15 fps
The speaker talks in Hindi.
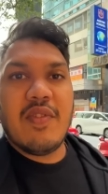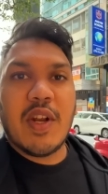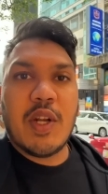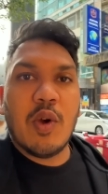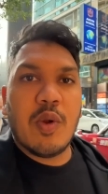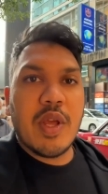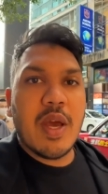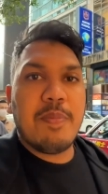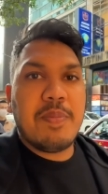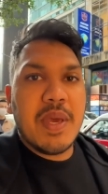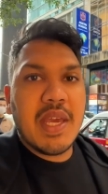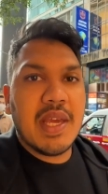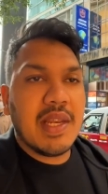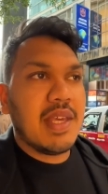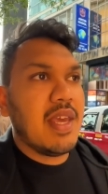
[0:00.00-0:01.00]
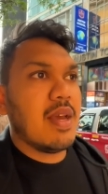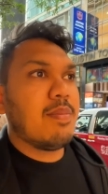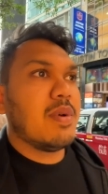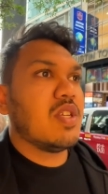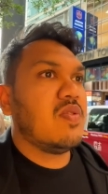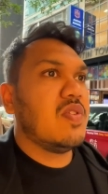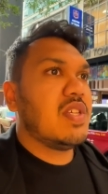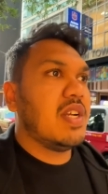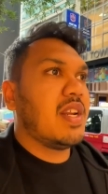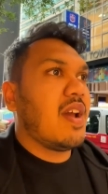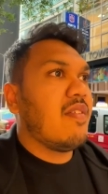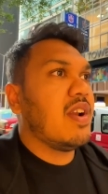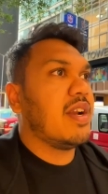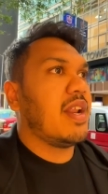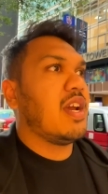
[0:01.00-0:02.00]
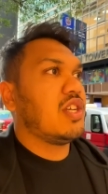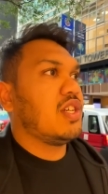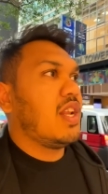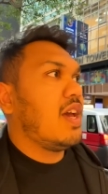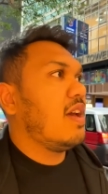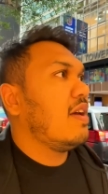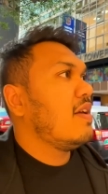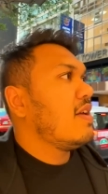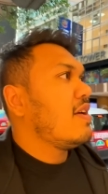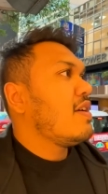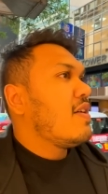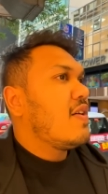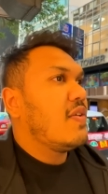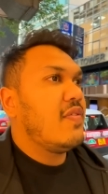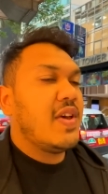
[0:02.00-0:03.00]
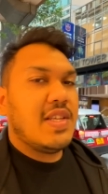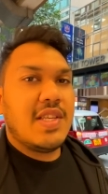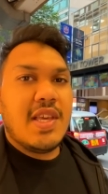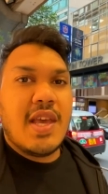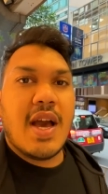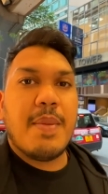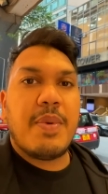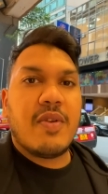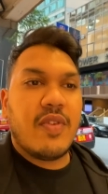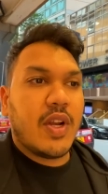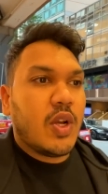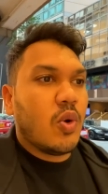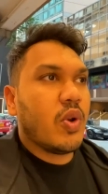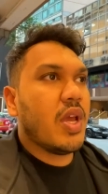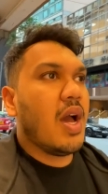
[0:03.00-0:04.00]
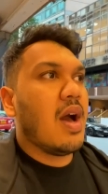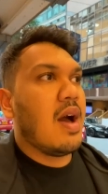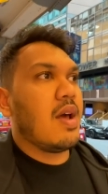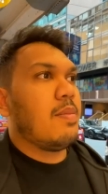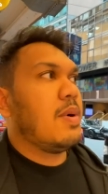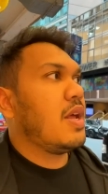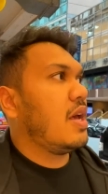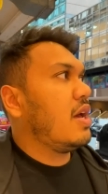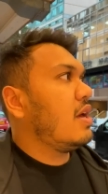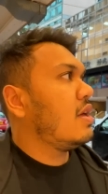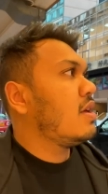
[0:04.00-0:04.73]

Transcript: विक्टोरिया पीक इनकी एक मस्त विजिट ट्रैवल अट्रैक्शन है वैसे यहाँ पर विक्टोरिया हार्बर है